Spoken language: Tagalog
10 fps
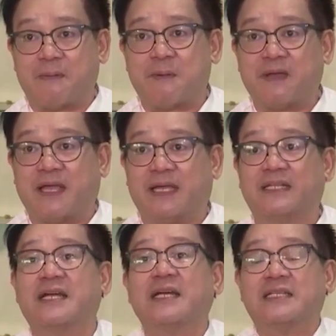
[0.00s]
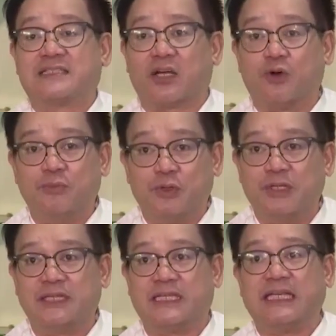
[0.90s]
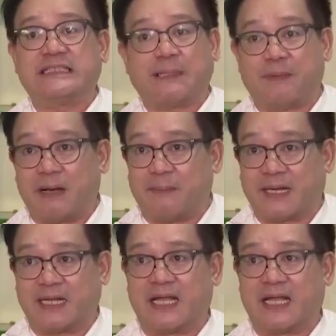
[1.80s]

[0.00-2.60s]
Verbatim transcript: mamamayan, sa community, sa mga